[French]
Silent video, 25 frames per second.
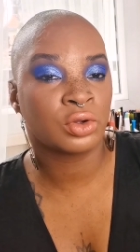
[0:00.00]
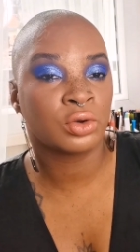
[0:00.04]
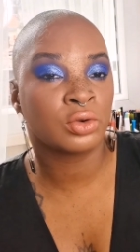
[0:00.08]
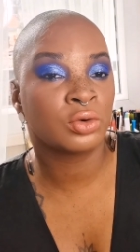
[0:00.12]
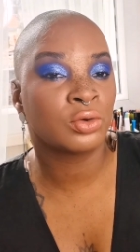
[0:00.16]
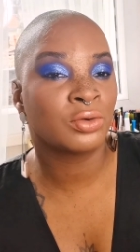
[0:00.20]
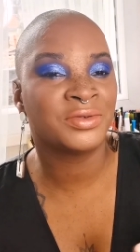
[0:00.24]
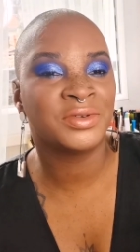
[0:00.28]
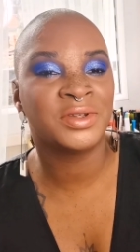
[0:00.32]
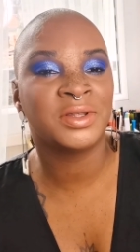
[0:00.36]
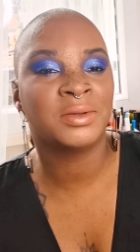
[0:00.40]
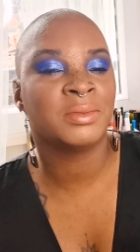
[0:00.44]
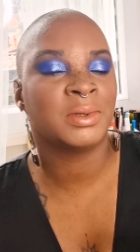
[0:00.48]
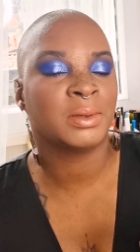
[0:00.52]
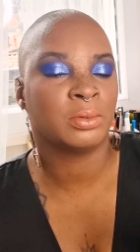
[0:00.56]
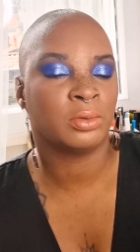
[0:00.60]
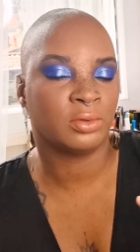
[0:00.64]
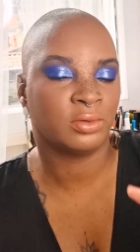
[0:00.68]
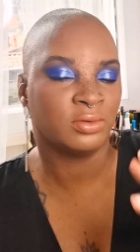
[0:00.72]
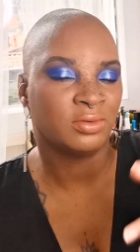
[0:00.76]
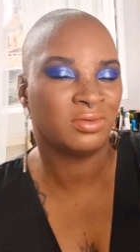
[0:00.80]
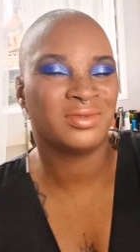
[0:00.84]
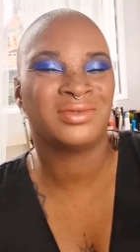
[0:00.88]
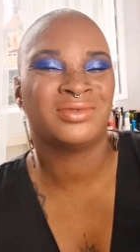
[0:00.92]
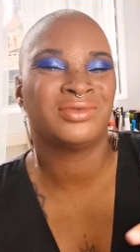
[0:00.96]
dans le Covid, mais
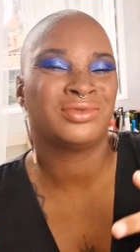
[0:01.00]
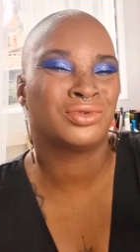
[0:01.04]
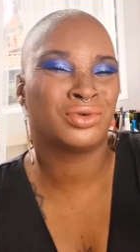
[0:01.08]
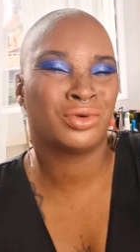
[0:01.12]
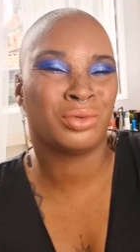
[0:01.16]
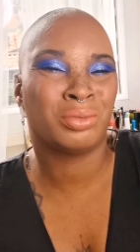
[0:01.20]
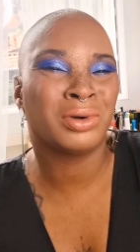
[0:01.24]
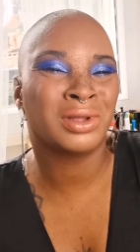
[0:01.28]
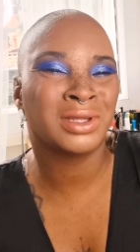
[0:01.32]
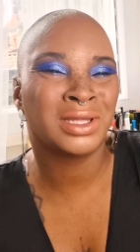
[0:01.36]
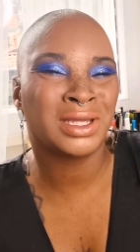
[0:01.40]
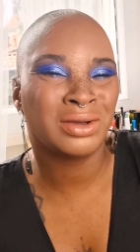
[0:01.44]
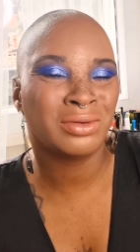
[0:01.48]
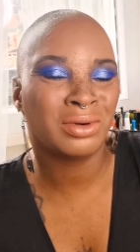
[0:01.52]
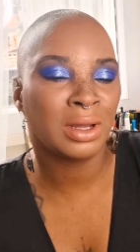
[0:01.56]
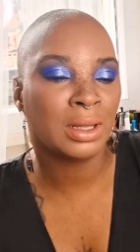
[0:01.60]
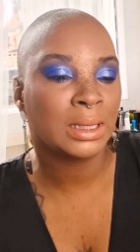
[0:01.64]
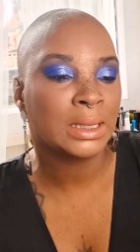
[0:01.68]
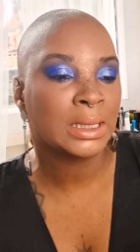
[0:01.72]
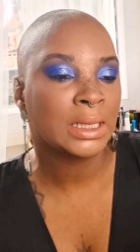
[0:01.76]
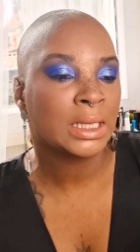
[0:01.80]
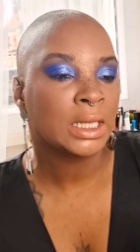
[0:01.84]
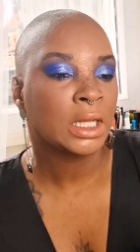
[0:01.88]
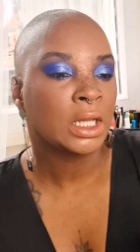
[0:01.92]
bon, vous comprenez quoi.